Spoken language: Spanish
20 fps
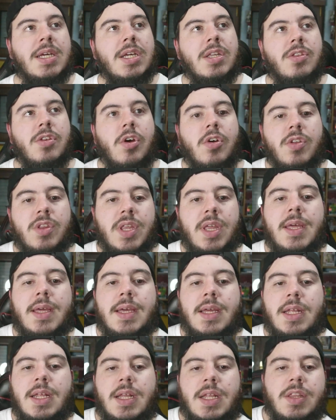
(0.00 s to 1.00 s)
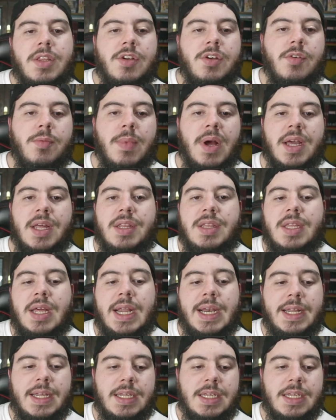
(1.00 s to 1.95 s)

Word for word: donde Drew McIntyre